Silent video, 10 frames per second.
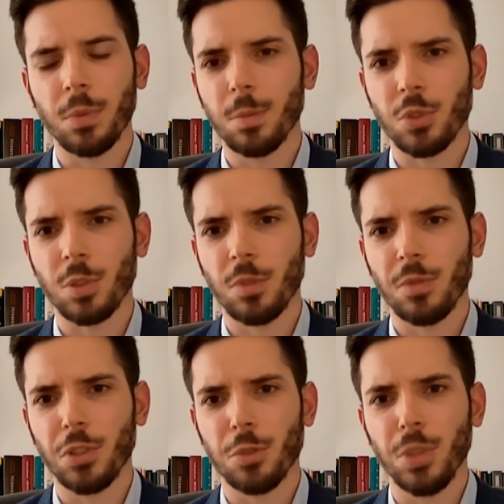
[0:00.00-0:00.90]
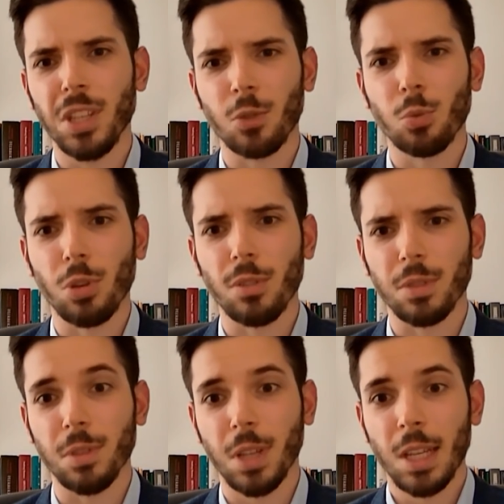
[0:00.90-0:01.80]
można powiedzieć,
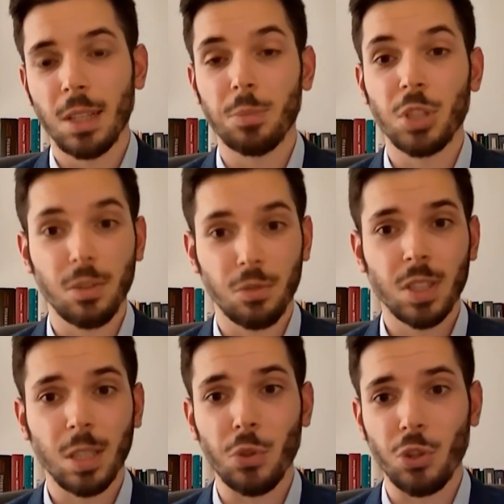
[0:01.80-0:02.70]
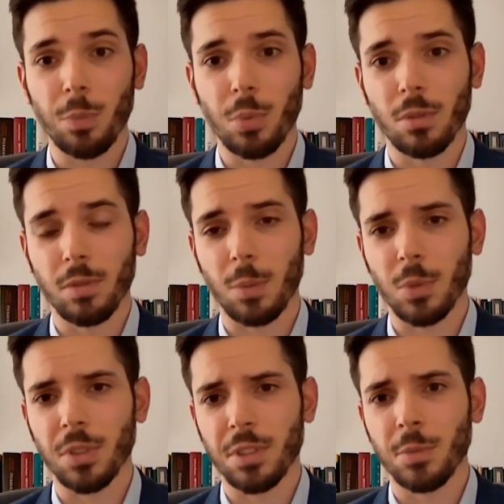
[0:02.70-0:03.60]
miniaturowy, przede wszystkim jeżeli
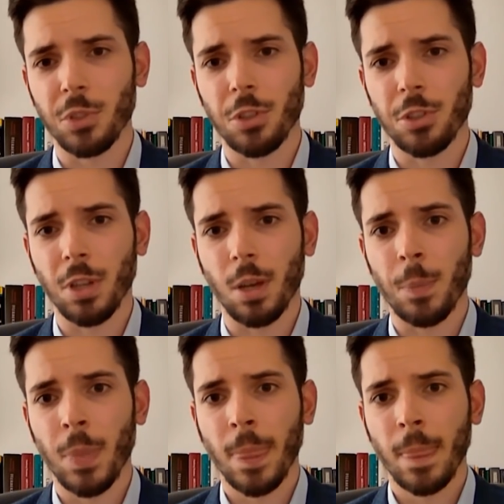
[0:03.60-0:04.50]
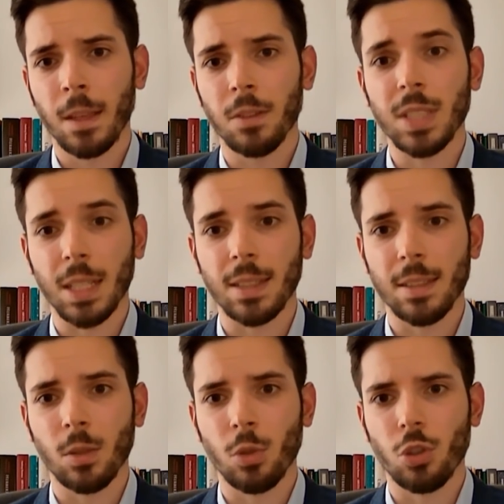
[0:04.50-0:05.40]
porównamy go z tym, co się dzieje E, w Stanach
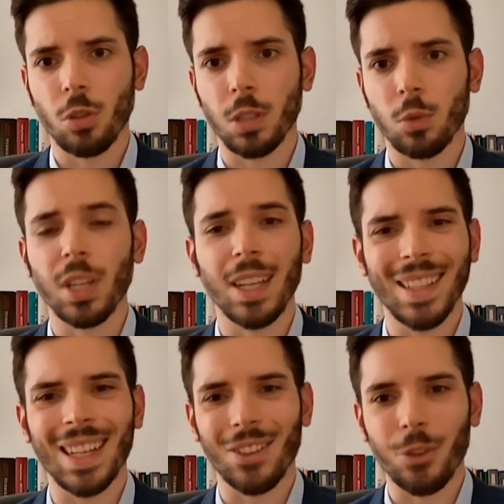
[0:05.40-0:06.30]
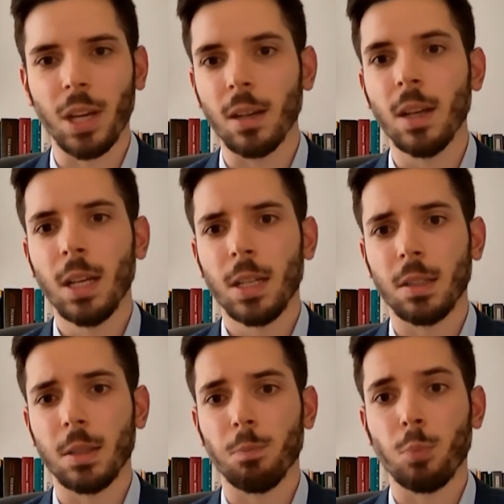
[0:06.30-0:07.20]
Zjednoczonych. Tutaj jednak rola e,
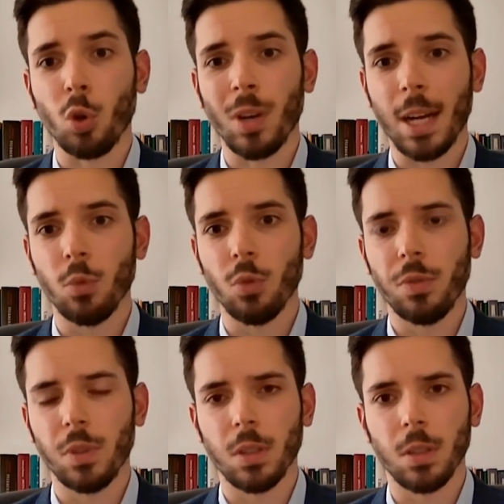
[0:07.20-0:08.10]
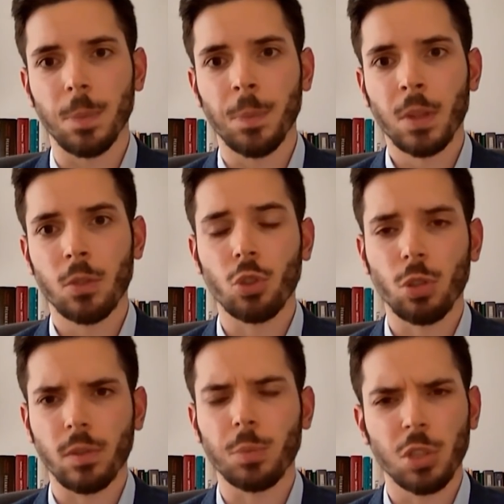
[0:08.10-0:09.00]
programów e,
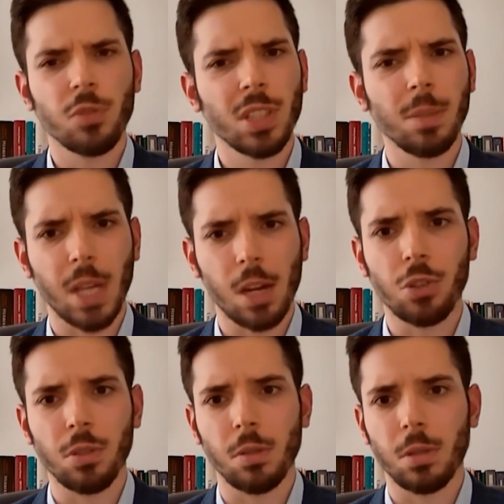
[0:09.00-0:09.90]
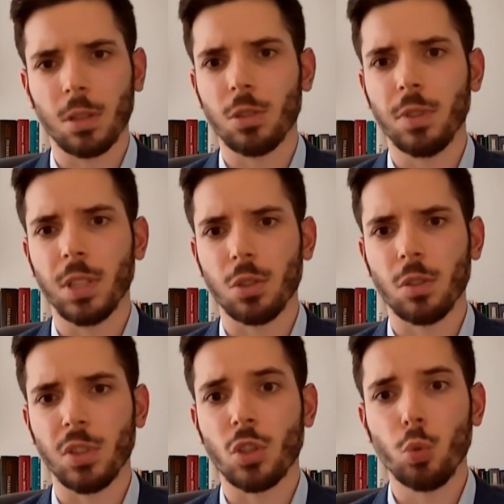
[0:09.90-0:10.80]
rządowych, przede wszystkim tarczy, tarczy
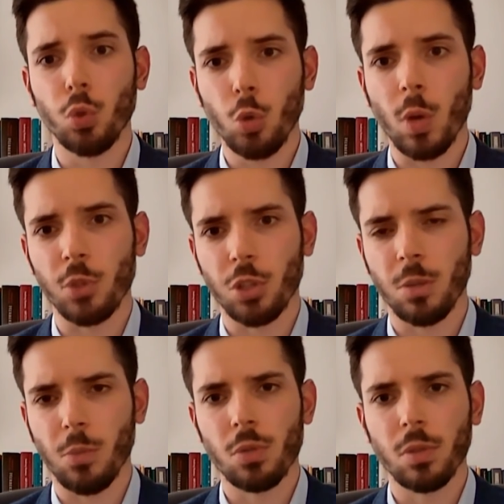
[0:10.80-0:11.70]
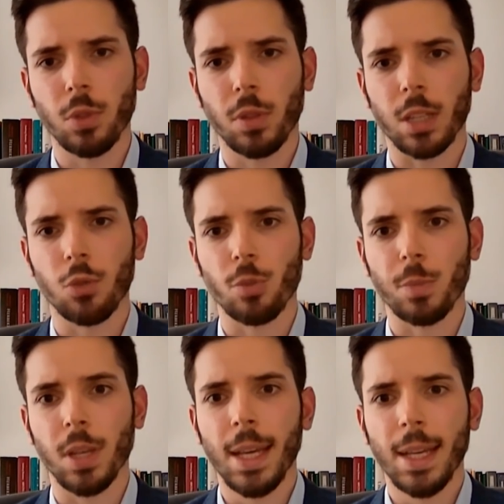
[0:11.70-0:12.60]
finansowej, skłoniła przedsiębiorców do tego,
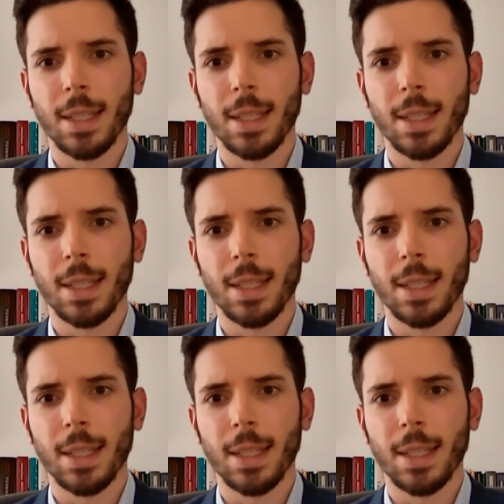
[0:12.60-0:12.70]
żeby